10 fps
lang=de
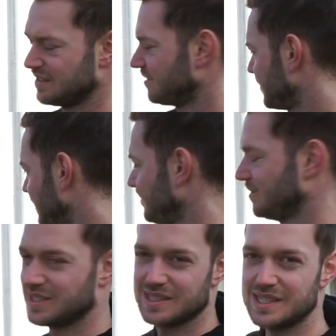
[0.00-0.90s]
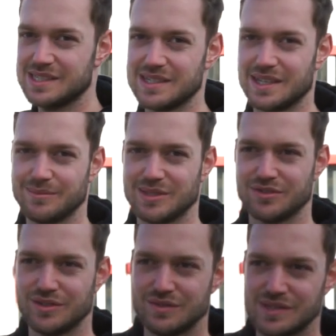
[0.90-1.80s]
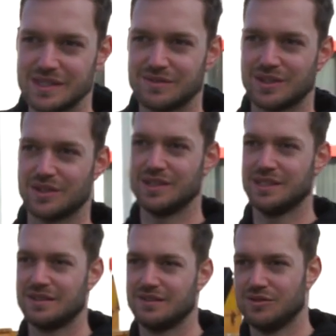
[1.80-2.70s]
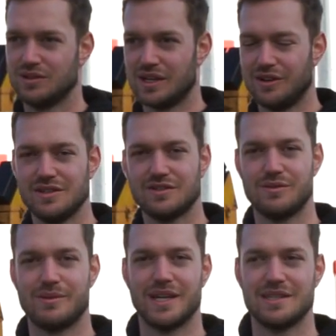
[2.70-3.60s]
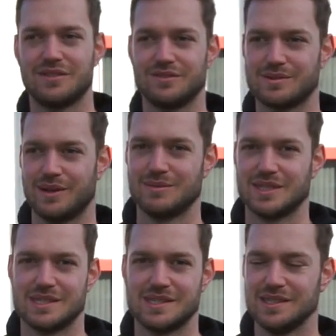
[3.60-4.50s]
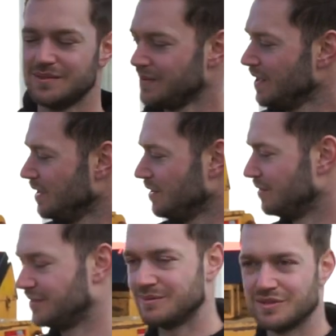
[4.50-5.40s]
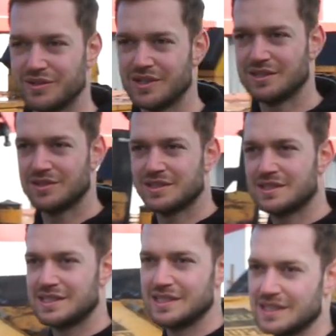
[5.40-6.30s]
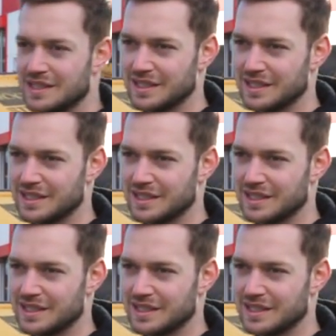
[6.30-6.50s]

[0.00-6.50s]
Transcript: nicht, wahrscheinlich 1,30 Meter, 1,50 Meter. Wir können hydraulisch verbreitern auf 2,10 Meter. Und wir haben hier vorne noch die äh,